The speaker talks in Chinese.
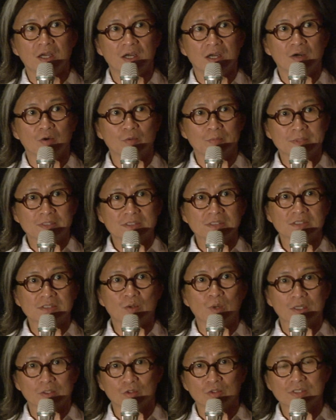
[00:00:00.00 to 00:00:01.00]
啊，我们
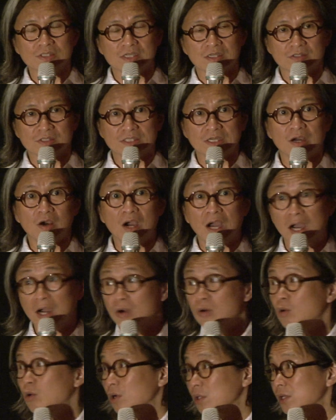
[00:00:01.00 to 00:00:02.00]
广东人叫交行
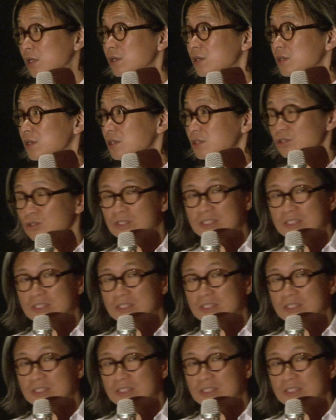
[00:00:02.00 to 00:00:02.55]
货的，